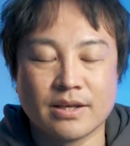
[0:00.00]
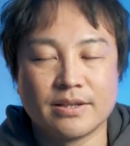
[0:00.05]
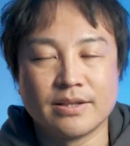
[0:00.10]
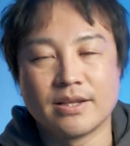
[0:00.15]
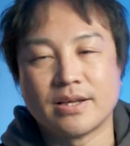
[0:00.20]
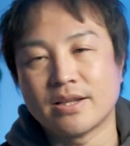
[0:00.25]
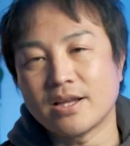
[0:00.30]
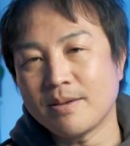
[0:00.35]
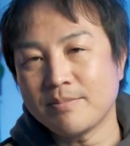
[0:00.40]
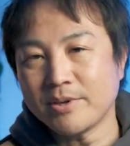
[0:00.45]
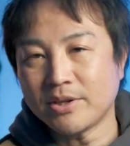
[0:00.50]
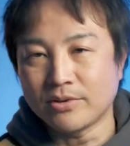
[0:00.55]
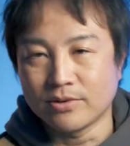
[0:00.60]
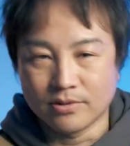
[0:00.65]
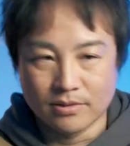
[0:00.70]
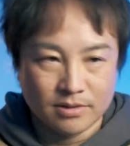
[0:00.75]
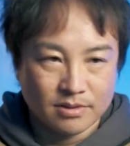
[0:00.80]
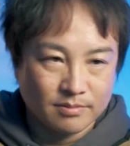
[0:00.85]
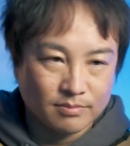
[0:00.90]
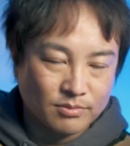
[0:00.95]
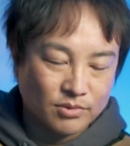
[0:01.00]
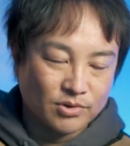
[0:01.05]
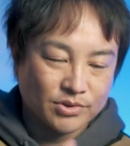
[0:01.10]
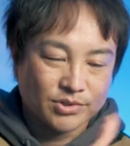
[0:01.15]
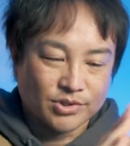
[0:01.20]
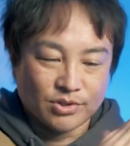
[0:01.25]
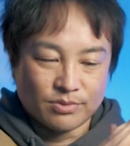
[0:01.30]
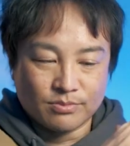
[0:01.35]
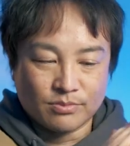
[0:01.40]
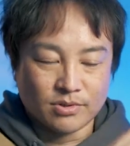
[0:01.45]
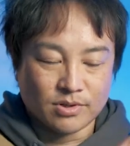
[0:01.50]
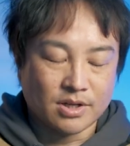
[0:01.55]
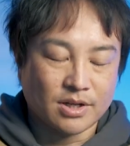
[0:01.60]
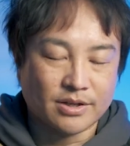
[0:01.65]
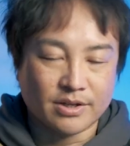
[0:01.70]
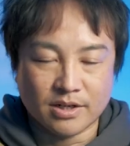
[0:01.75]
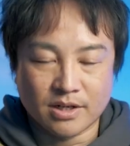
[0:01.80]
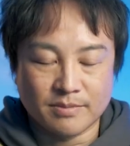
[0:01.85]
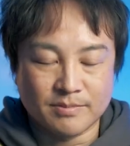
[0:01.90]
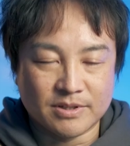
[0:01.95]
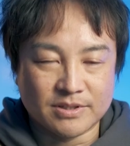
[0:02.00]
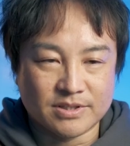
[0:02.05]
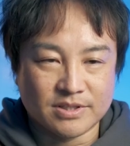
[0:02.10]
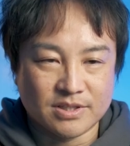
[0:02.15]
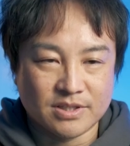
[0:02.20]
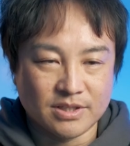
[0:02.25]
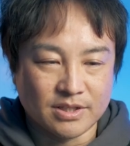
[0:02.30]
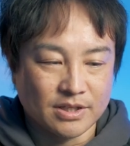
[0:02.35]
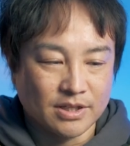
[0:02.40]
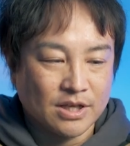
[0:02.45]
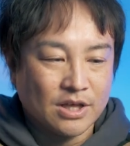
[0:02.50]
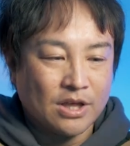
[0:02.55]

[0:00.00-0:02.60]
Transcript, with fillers: えー、斜めのモーションもかけれますし